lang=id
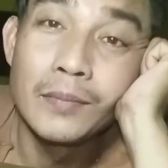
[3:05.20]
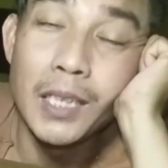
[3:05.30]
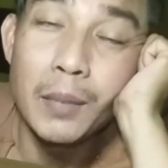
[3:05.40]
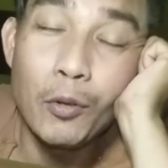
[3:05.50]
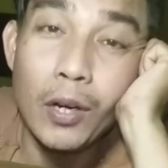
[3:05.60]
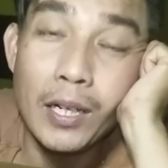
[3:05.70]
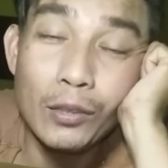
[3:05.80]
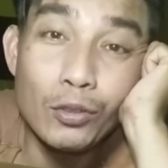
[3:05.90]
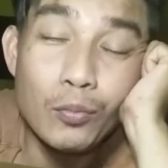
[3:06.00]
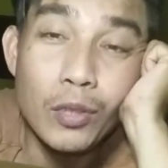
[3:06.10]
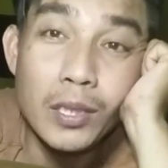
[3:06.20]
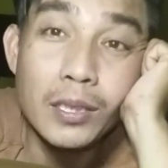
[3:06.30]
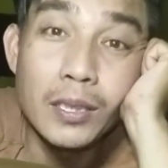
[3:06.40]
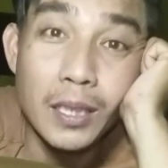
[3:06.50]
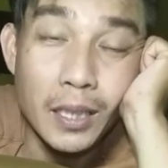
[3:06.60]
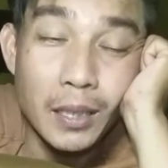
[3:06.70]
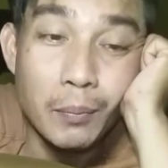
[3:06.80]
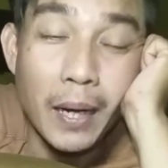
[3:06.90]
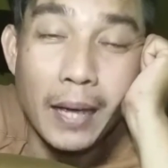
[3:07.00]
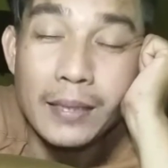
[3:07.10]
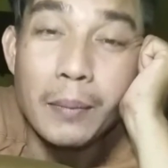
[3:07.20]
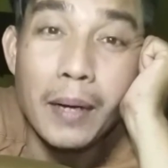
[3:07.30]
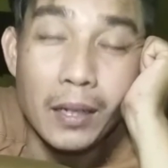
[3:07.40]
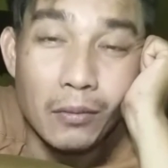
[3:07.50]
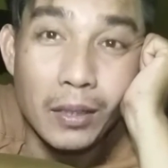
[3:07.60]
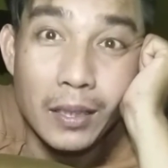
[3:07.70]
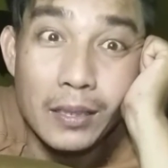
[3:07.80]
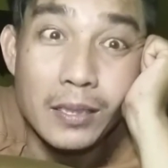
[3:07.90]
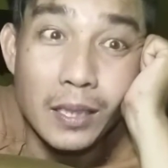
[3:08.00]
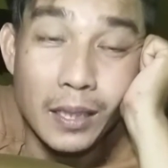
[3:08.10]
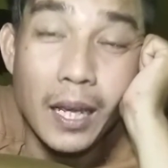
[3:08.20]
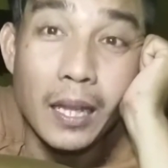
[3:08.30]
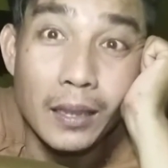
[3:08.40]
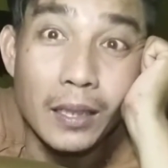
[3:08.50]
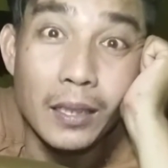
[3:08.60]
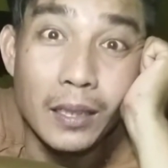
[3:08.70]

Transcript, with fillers: jadi bawaannya tuh semuanya sedih berasa banget lagi nyesek di hati